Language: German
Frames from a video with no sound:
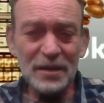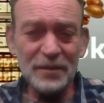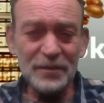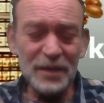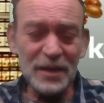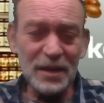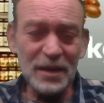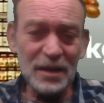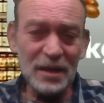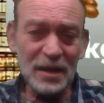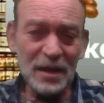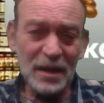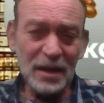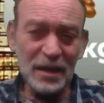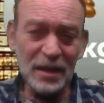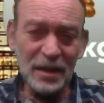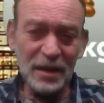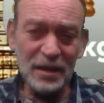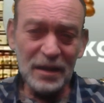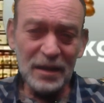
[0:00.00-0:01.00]
wie
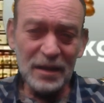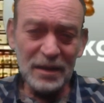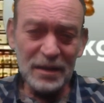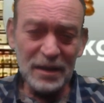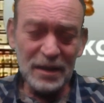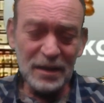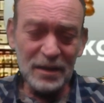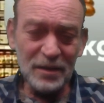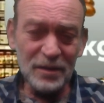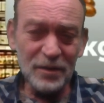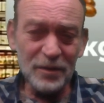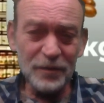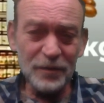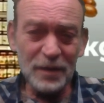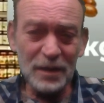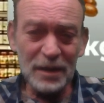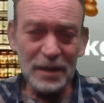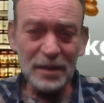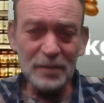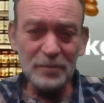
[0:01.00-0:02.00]
in den
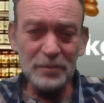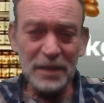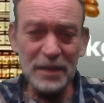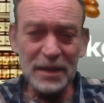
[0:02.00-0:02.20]
öffentlichen